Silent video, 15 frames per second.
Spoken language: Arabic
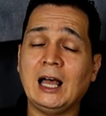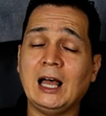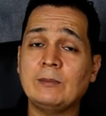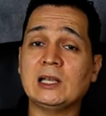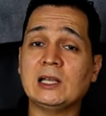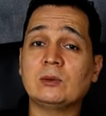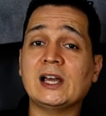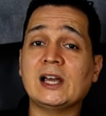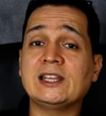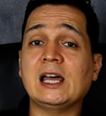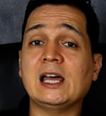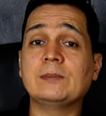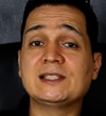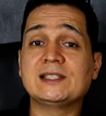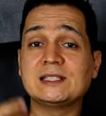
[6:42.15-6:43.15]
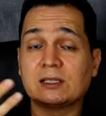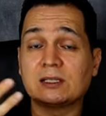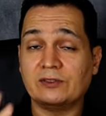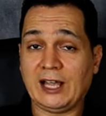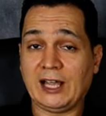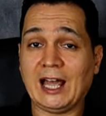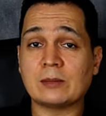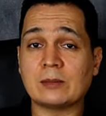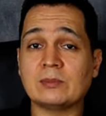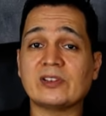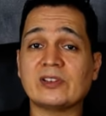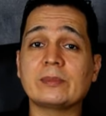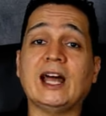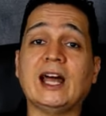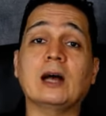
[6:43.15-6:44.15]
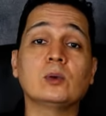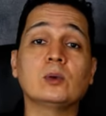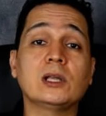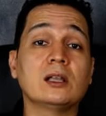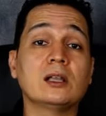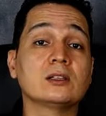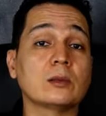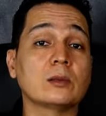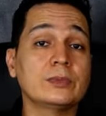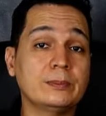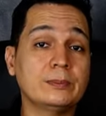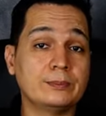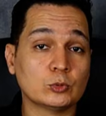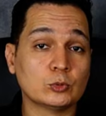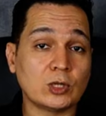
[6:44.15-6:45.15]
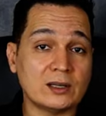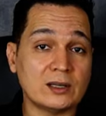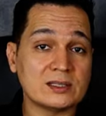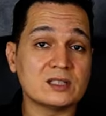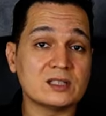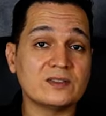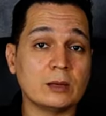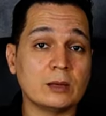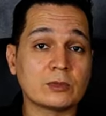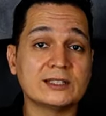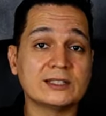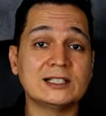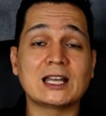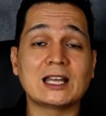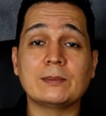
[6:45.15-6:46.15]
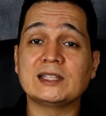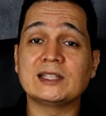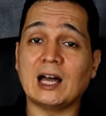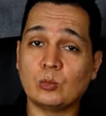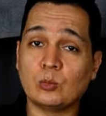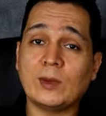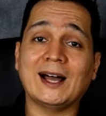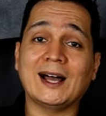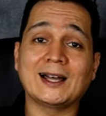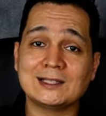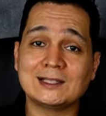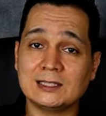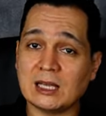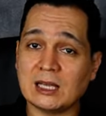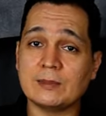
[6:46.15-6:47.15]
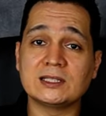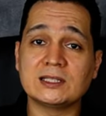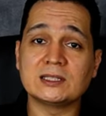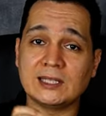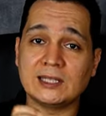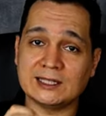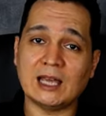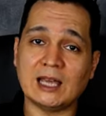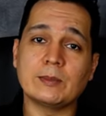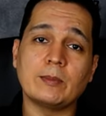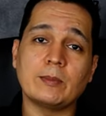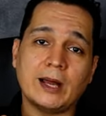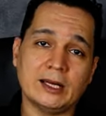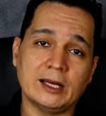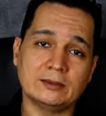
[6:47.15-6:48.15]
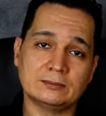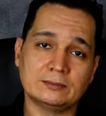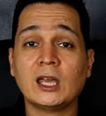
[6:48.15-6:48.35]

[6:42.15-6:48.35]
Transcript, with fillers: اما لو لقيناها بتزيد في الحجم فبنحولها لطبيب متخصص في امراض الكبد او معهد للكبد يتعامل معاها